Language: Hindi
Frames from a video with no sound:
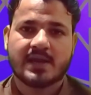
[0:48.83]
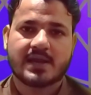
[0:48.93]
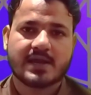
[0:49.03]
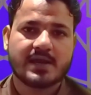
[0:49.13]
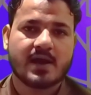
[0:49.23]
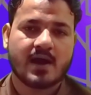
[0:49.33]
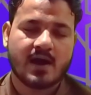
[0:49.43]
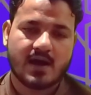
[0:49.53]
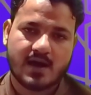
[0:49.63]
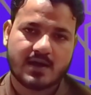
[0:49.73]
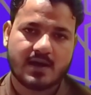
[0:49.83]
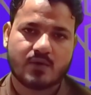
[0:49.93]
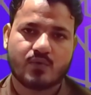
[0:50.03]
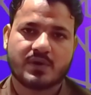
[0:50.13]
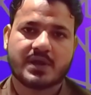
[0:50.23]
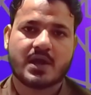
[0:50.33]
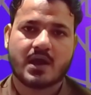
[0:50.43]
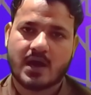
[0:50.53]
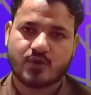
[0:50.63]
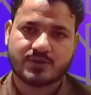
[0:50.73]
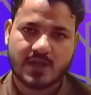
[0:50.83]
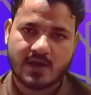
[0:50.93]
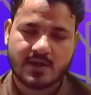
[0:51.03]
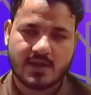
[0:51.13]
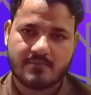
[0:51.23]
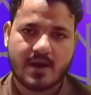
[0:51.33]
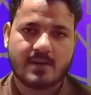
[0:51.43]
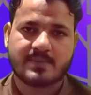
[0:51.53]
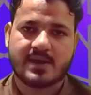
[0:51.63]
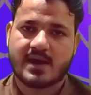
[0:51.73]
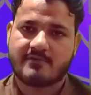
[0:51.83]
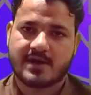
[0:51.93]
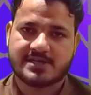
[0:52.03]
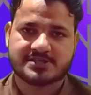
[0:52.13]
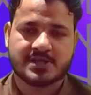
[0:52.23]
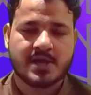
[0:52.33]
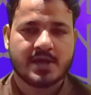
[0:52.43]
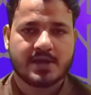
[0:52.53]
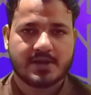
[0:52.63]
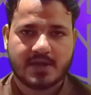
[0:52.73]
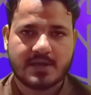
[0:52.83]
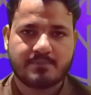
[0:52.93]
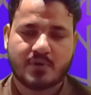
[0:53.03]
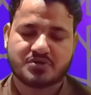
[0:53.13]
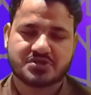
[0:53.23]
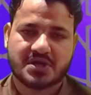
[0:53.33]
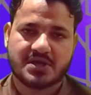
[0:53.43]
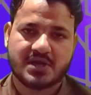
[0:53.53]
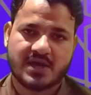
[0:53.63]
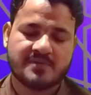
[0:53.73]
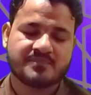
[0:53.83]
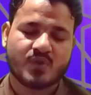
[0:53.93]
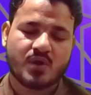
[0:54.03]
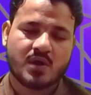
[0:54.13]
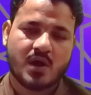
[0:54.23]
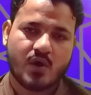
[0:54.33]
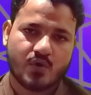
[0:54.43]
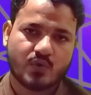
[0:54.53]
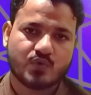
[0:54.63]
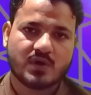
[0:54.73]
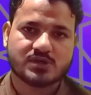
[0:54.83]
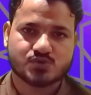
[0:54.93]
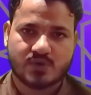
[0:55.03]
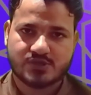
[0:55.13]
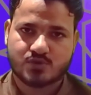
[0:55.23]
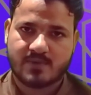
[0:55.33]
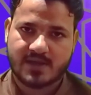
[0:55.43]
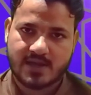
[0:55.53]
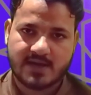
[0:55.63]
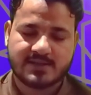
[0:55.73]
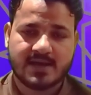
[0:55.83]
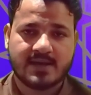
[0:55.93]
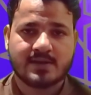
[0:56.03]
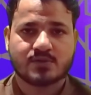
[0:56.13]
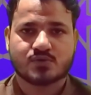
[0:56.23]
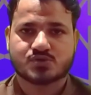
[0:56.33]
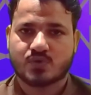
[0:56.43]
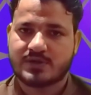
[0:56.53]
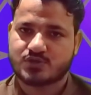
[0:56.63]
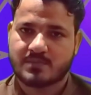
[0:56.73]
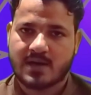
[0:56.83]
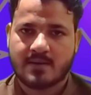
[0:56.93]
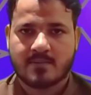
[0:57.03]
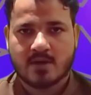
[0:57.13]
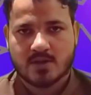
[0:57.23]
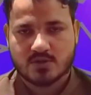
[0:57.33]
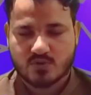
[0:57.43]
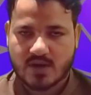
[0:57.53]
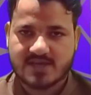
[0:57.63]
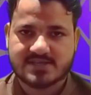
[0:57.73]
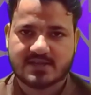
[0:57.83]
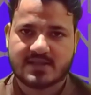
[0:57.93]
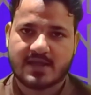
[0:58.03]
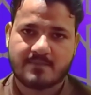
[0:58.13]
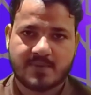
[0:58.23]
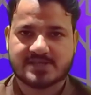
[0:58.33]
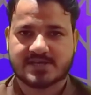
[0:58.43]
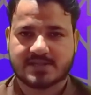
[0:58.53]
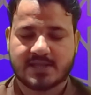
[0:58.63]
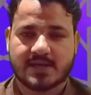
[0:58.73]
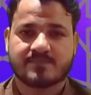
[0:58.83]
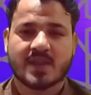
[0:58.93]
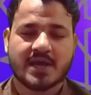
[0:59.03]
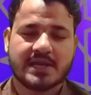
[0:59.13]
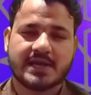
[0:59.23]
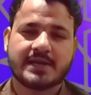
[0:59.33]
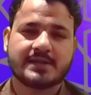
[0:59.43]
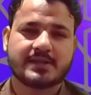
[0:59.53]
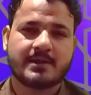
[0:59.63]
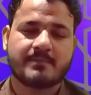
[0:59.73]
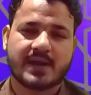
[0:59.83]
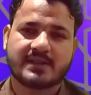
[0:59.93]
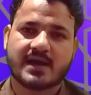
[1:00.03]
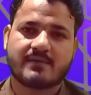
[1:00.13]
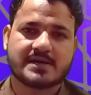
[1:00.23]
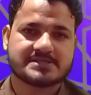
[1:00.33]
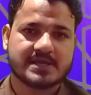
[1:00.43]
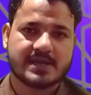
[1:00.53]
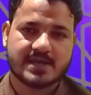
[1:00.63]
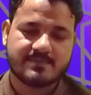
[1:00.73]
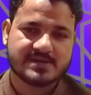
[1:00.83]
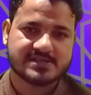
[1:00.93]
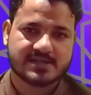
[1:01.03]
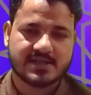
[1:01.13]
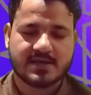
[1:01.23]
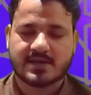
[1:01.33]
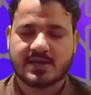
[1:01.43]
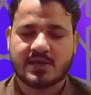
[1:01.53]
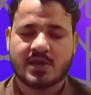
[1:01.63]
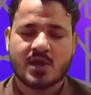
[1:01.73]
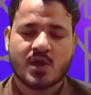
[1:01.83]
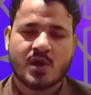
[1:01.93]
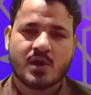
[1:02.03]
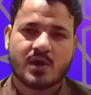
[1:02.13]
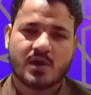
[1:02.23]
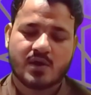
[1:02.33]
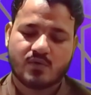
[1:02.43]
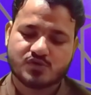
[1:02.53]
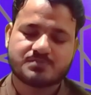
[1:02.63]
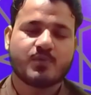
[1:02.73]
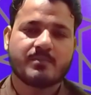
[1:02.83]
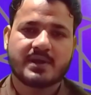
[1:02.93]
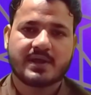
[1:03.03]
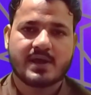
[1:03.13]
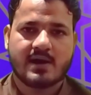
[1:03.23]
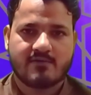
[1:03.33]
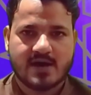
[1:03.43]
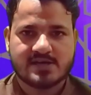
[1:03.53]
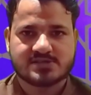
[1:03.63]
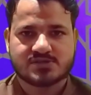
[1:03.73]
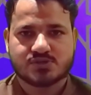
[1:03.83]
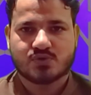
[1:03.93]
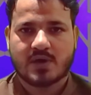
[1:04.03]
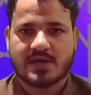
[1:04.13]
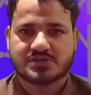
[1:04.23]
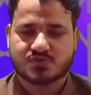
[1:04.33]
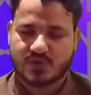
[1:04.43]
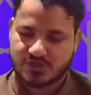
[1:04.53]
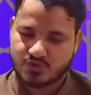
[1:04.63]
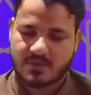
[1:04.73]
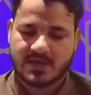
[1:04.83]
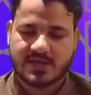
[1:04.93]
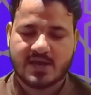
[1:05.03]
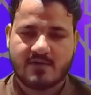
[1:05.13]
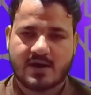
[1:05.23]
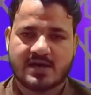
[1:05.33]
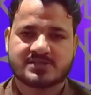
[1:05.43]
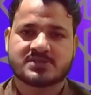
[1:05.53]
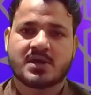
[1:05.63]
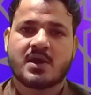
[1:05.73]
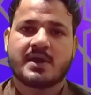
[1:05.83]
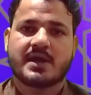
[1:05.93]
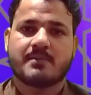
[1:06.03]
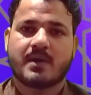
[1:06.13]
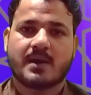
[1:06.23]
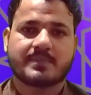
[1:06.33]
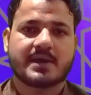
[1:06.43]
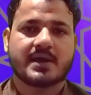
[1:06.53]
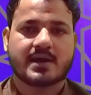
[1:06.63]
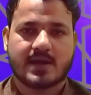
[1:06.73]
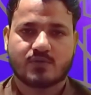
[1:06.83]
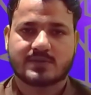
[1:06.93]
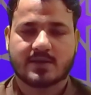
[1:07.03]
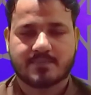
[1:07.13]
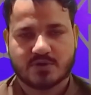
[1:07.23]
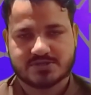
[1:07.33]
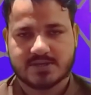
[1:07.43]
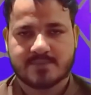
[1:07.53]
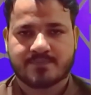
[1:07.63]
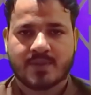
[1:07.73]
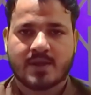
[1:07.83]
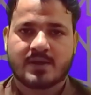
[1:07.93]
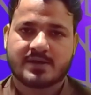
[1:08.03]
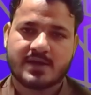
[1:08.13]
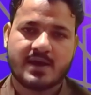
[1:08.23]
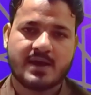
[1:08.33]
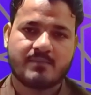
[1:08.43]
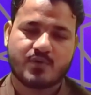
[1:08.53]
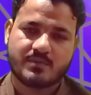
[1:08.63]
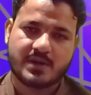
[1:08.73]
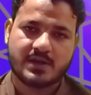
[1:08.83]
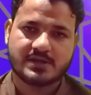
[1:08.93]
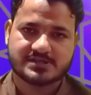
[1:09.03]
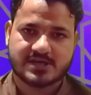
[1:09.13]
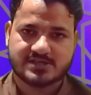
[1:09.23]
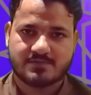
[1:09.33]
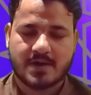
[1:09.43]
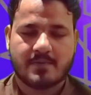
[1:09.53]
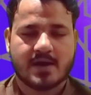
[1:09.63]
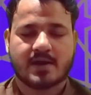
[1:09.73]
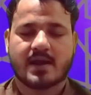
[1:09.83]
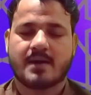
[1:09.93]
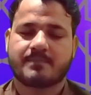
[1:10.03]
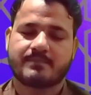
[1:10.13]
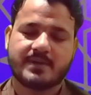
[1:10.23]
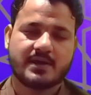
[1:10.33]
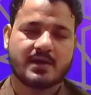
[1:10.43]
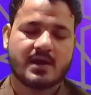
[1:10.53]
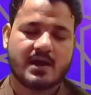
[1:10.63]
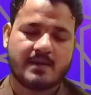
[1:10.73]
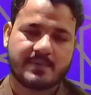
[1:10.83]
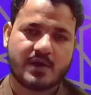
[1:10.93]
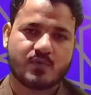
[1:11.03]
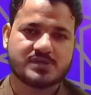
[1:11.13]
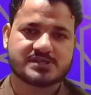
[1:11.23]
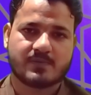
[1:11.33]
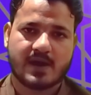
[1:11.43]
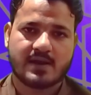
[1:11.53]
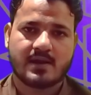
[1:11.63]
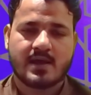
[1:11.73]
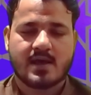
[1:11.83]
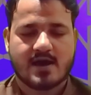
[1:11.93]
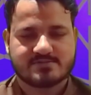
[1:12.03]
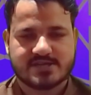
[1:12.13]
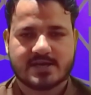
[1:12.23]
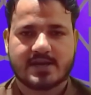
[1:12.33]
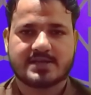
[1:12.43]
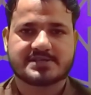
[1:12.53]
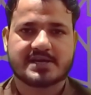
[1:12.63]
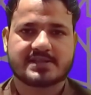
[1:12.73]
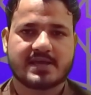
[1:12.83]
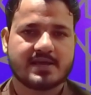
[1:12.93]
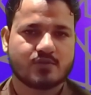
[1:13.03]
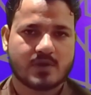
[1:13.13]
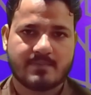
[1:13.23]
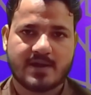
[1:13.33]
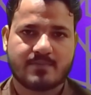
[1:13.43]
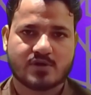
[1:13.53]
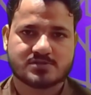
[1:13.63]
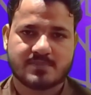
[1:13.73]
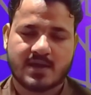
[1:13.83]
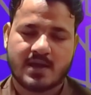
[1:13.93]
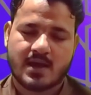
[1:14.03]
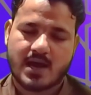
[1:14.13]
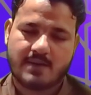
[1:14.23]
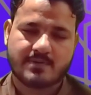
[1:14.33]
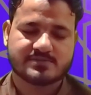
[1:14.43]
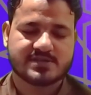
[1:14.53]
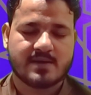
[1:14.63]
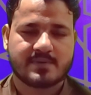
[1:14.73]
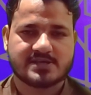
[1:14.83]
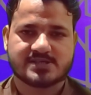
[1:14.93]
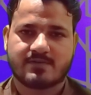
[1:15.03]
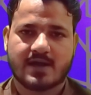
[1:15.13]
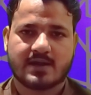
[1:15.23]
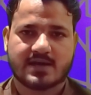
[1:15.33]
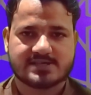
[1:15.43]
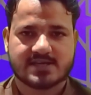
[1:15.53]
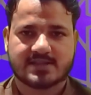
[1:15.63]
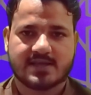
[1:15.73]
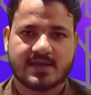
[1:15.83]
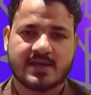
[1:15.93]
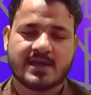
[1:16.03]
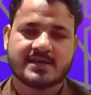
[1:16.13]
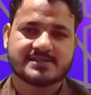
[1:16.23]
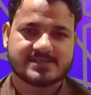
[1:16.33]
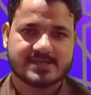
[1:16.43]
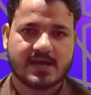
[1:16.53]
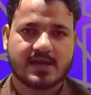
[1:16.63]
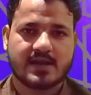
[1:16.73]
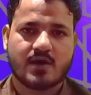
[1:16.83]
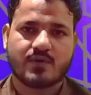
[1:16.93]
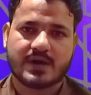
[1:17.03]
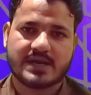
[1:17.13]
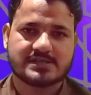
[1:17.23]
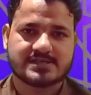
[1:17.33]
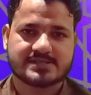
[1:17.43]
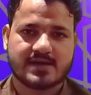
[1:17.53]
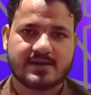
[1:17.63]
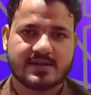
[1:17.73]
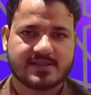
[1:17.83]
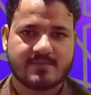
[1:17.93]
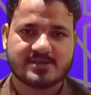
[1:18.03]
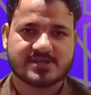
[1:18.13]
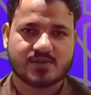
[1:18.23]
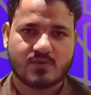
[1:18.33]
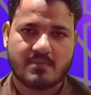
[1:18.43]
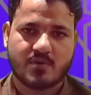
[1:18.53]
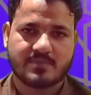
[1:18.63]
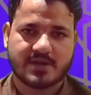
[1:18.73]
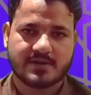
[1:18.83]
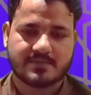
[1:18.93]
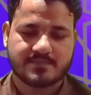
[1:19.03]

लेकिन हाँ अगर उनके कानों तक इमाम की आवाज़ नहीं पहुँच रही है और उनको अगर सूर्य जुमा याद है तो सूर्य जुमा दोहरा सकते हैं पढ़ सकते हैं लेकिन इतनी बुलंद आवाज़ से नहीं पढ़ सकते कि उस मोमिन की आवाज़ जो है सूर्य जुमा की आवाज़ इमाम के कानों तक पहुँचे ये है मोमिन इसका जवाब अगर आप भी अपना कोई सवाल हमसे करना चाहते हैं तो कमेंट बॉक्स में आप हमसे अपना सवाल कर सकते हैं जजाकल्ला खैर जजा अल्तमा से दुआ मोमिन